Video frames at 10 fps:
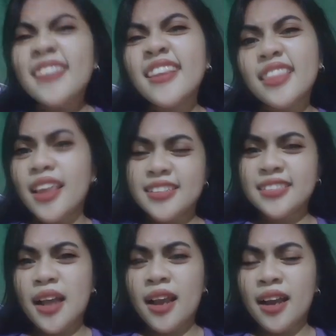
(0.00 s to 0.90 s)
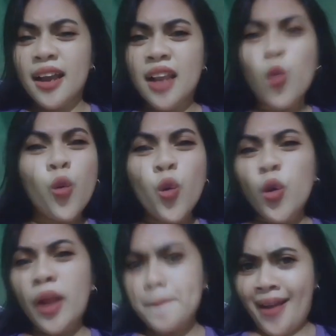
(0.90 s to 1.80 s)
Ang titigas talaga ng
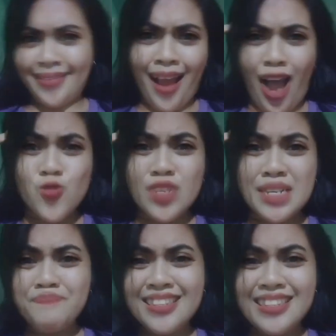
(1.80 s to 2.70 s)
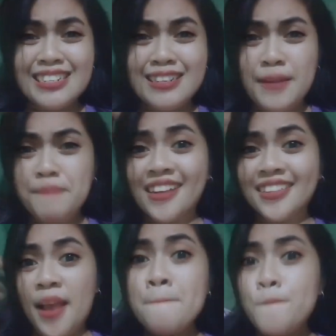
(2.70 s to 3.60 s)
ulo ng mga tao, labas ng
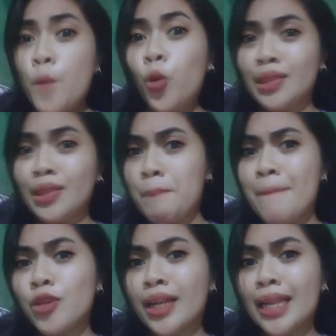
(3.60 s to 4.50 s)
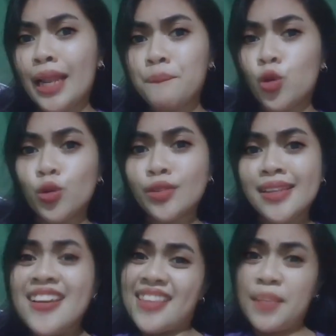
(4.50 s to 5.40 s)
labas. Buti pa yung relief
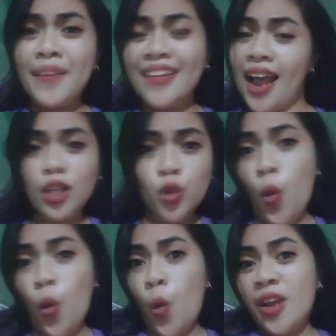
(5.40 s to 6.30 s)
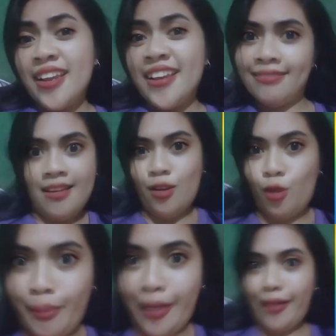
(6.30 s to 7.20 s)
good, disiplinado,
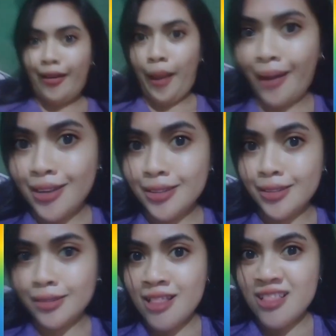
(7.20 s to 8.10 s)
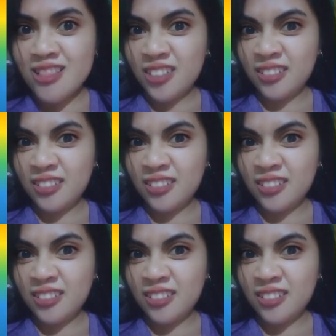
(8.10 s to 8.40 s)
hindi lumalabas.